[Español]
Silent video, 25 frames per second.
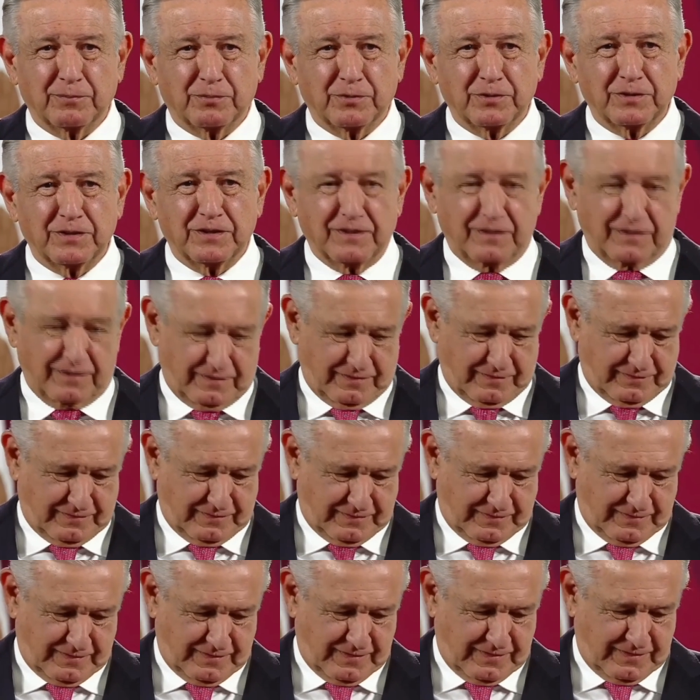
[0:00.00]
pueden
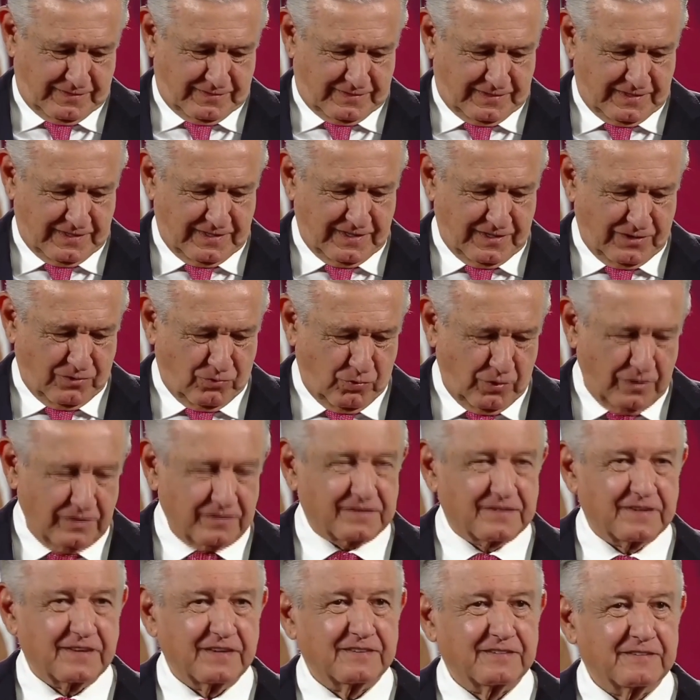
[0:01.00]
ser
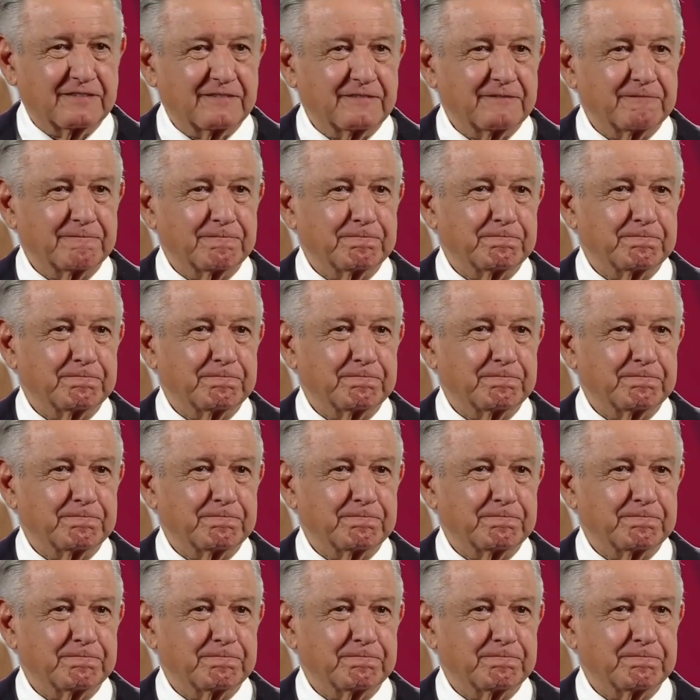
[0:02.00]
encuestas.